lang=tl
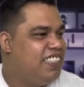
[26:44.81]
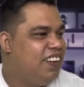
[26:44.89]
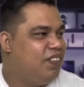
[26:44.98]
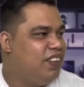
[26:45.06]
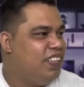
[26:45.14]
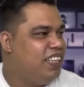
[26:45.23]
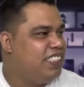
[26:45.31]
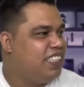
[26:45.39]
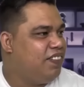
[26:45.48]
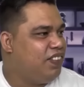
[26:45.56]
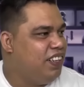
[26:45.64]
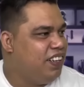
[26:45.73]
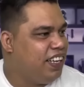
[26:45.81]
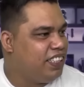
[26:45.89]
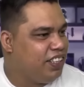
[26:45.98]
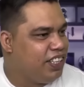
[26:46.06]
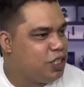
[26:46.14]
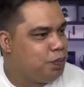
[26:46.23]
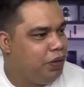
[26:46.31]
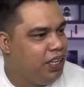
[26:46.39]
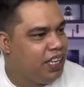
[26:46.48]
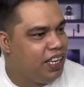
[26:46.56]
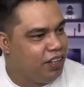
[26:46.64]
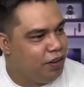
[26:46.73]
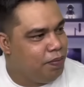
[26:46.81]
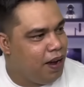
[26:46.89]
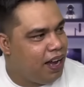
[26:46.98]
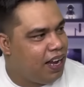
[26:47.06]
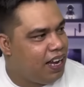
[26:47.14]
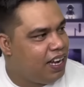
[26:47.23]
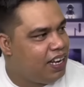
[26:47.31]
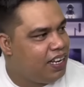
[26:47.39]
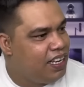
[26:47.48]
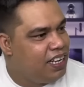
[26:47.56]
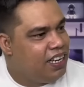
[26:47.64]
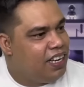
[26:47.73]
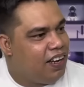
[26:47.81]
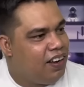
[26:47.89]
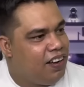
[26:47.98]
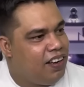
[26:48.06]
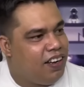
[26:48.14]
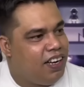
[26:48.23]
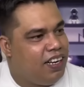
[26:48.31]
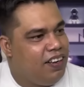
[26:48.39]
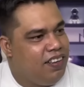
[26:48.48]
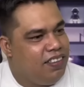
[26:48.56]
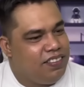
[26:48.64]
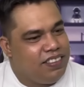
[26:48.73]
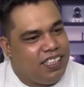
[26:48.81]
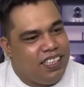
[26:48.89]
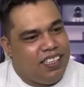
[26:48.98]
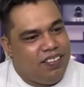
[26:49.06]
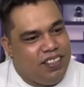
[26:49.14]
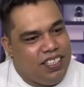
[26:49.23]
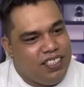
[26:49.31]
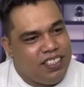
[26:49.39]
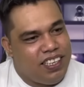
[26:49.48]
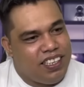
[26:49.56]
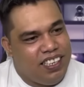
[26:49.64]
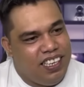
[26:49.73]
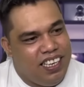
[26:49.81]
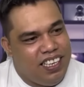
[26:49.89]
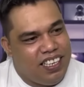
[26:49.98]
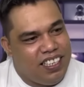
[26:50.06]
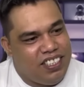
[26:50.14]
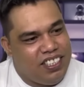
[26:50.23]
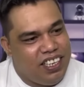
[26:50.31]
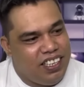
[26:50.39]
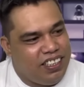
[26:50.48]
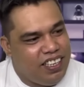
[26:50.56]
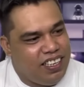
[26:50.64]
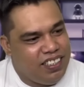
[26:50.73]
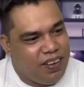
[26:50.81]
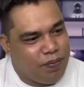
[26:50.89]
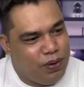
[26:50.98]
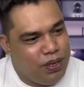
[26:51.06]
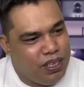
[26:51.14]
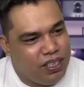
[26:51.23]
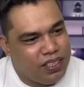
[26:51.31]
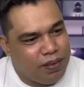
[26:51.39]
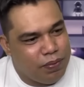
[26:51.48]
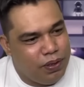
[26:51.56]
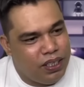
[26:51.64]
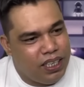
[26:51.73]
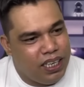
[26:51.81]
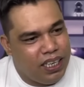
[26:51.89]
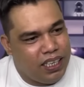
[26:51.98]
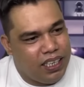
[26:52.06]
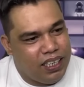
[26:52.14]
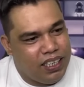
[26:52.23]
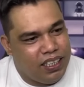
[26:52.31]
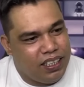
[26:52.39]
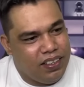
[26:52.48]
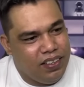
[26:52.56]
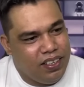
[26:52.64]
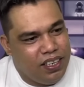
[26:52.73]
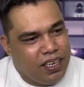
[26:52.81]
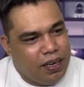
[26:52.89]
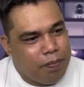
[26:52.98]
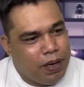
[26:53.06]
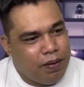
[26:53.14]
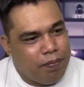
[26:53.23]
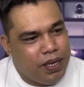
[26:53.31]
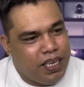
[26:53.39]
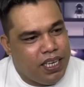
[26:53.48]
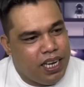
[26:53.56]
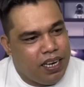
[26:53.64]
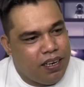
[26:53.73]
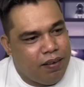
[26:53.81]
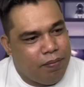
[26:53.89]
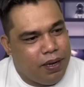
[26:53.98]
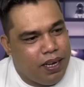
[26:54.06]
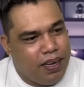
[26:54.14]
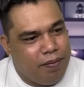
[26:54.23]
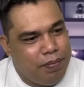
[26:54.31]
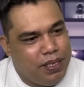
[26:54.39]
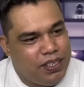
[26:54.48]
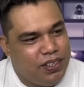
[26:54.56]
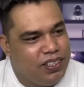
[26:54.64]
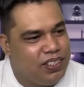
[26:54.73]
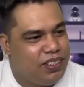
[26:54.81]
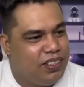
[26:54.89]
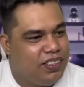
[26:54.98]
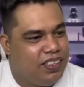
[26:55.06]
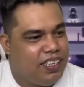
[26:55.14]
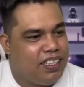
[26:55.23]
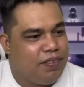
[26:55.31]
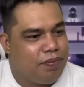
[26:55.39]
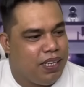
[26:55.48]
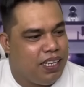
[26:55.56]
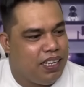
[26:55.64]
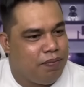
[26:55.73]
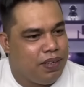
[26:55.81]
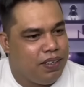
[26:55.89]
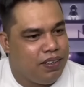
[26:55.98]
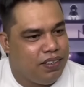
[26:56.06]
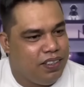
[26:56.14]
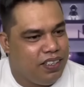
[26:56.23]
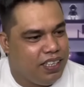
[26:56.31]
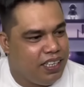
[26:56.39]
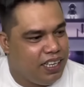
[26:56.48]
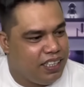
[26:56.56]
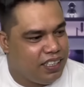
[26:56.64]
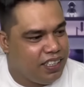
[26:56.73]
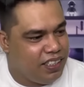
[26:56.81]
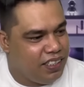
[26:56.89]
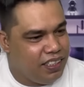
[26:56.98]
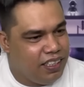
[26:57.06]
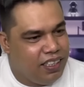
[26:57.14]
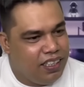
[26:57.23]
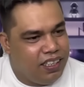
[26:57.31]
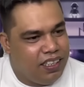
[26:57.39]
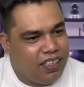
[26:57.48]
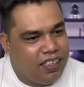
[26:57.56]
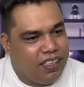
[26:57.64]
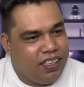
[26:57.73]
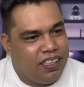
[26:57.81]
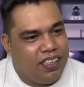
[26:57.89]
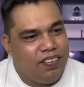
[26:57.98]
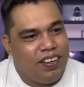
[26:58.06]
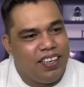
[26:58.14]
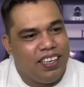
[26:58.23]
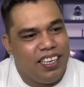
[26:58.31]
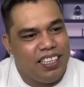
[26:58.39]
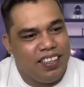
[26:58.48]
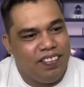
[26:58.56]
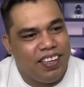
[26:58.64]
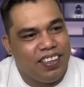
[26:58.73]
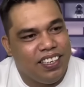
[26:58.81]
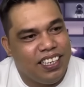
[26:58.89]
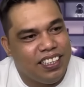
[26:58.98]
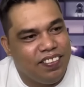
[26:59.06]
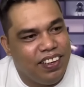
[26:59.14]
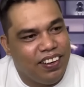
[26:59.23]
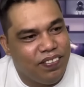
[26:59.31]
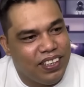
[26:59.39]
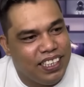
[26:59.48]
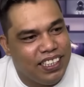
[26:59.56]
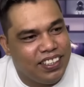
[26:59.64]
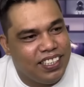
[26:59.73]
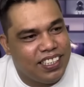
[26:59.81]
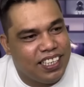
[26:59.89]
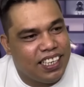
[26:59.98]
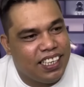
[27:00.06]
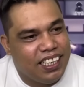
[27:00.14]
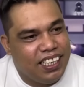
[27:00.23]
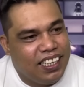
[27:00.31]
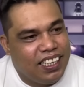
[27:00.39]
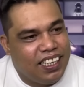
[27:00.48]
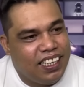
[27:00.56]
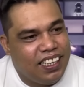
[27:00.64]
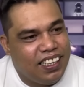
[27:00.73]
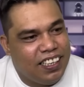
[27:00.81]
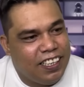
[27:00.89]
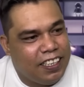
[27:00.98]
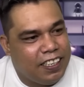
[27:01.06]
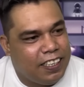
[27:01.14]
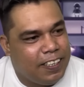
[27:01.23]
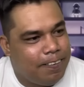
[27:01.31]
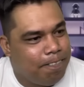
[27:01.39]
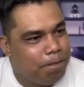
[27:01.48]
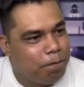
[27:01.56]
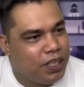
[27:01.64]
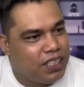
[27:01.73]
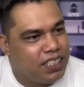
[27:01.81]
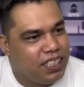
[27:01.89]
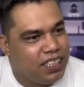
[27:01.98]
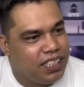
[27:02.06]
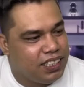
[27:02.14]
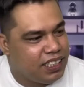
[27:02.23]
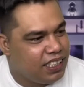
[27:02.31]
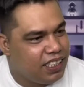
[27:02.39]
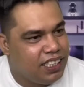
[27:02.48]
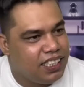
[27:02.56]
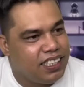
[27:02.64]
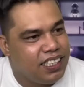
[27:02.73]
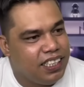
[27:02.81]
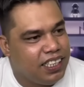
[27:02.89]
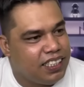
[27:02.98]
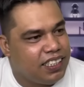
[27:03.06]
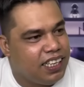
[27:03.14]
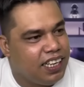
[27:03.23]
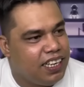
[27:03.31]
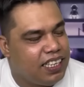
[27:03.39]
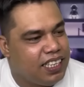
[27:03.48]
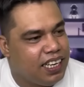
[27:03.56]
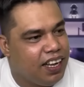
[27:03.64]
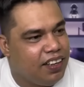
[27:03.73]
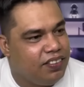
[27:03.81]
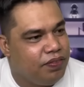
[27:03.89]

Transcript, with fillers: Sa pulo, sa pulo. Ito, speaking of uh, uh, ano, may sariling agenda. Sa pool na sa pool talaga rito. Pagbigyan ng mga ambisyoso. Ayun pala napanood ko na. Ito, uh, News 5. Meron dito, meron dito. Meron pa dito isa. Uh, eh. ah, nasaan niya, Nasaan niya, Nasaan niya, Nasaan niya, Nasaan niya.